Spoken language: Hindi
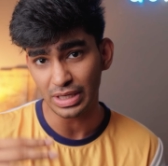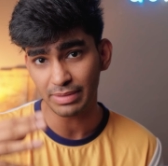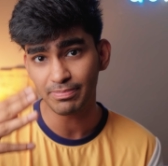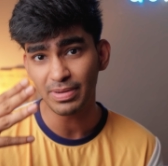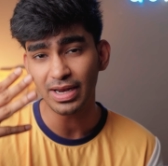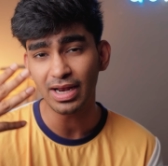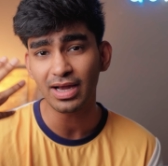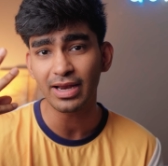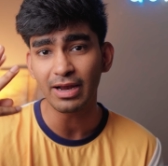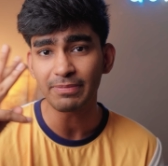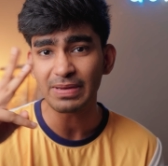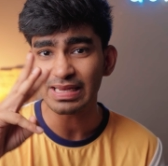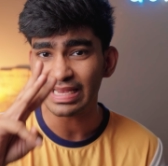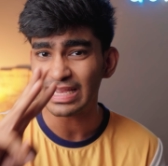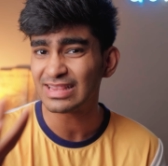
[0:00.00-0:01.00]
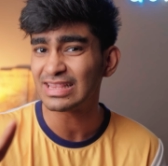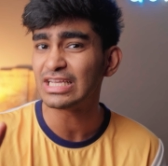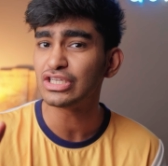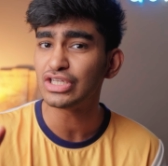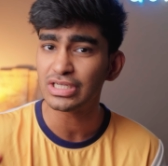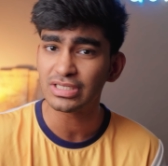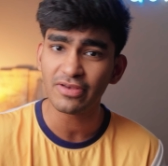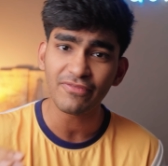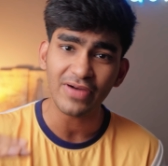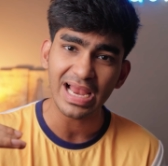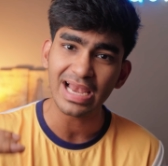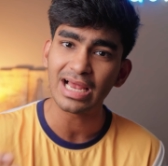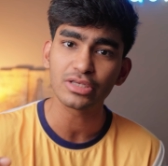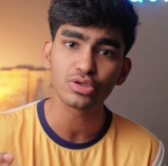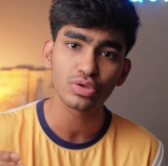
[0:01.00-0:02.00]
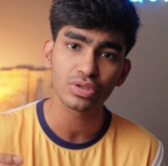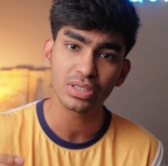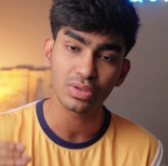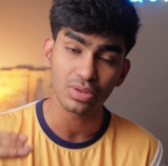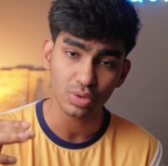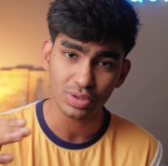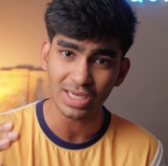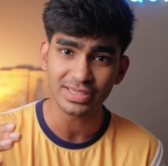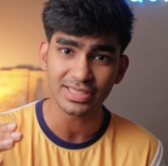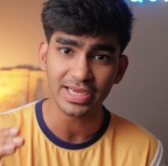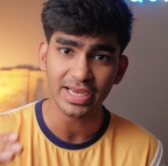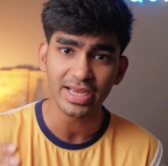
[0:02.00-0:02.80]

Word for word: तो एक बार अगर आपकी ये तीन चीजें फाइनलाइज हो, हो जाती